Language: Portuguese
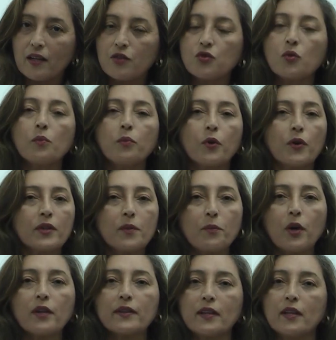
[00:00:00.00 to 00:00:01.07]
de um ponto
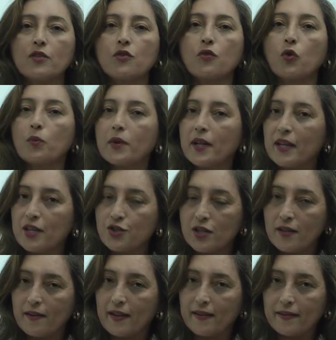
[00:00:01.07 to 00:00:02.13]
importante sobre a
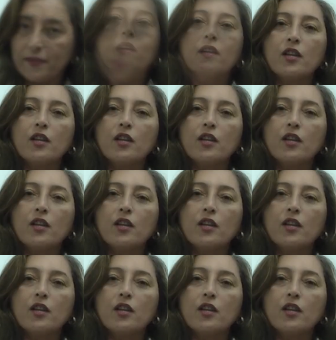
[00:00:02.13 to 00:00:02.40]
higienização.